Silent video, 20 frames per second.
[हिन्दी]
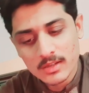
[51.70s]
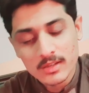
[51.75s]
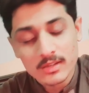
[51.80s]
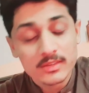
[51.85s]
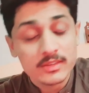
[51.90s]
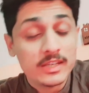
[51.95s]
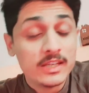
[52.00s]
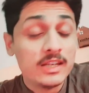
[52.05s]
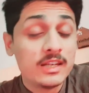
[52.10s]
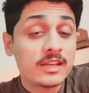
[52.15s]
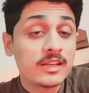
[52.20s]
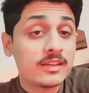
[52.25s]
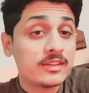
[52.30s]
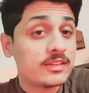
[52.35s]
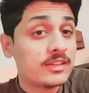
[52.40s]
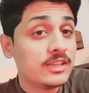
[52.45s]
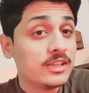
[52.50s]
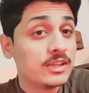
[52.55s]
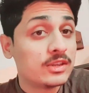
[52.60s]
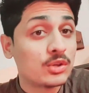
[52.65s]
दिल
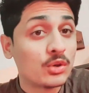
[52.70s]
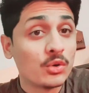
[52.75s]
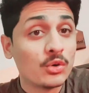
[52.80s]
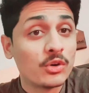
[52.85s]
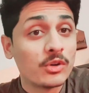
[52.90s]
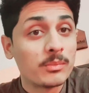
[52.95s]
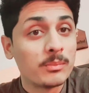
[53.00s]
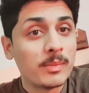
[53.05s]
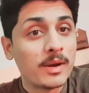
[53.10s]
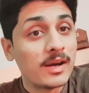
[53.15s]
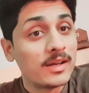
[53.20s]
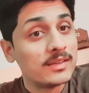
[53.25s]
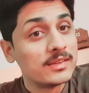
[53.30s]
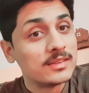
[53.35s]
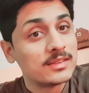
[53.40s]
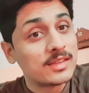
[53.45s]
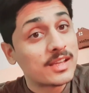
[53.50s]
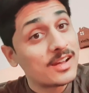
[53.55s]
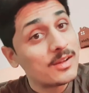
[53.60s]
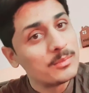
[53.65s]
किसी तौर
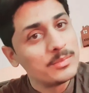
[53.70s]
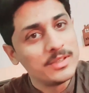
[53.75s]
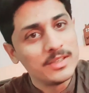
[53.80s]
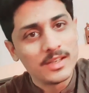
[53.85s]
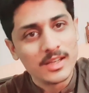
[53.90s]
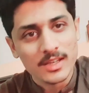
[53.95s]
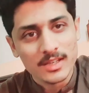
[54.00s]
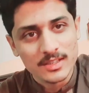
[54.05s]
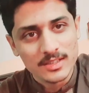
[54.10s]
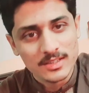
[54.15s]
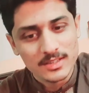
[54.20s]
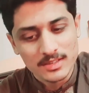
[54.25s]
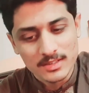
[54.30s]
मानता भी नहीं